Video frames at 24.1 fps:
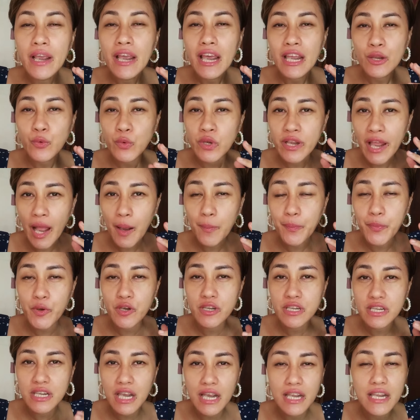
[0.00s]
it will help
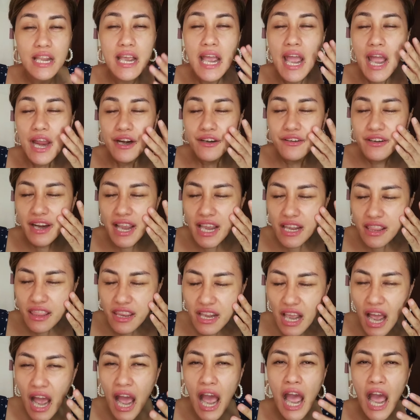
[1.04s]
your skin
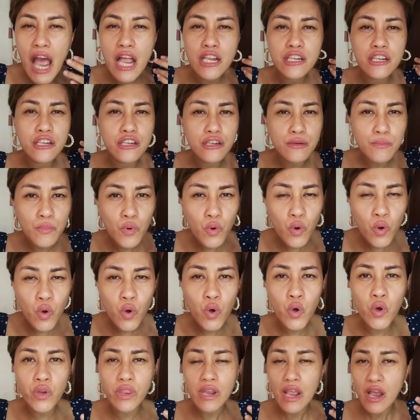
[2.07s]
radiant,
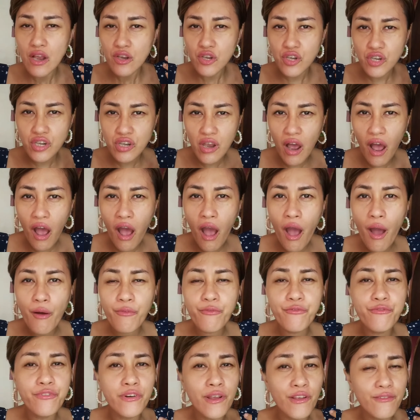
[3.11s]
smooth,
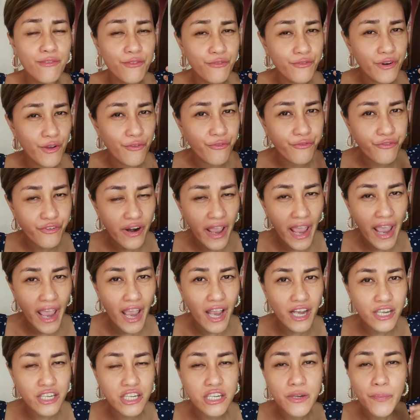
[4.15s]
soft, re
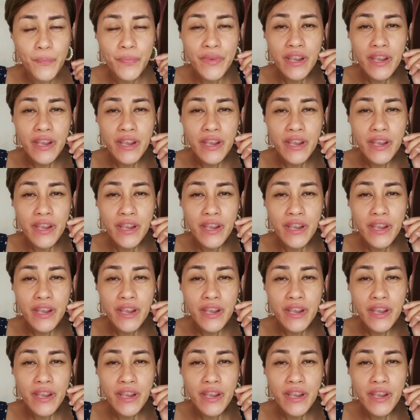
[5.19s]
refresh,